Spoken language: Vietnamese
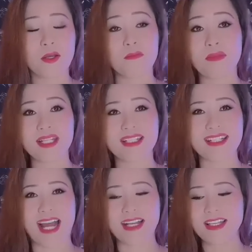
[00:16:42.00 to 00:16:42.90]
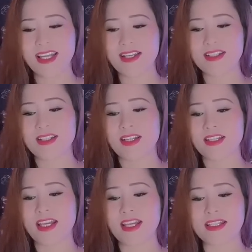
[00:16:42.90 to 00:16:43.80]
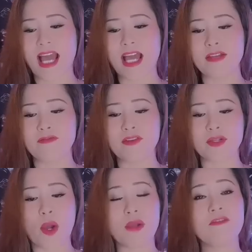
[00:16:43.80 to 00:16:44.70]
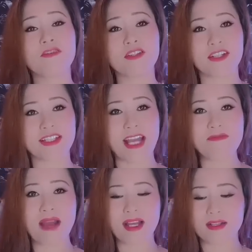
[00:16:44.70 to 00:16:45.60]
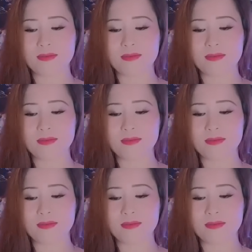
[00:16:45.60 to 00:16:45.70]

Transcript: Bình thản nhiên, chìa tay vừa nói vừa nháy mắt.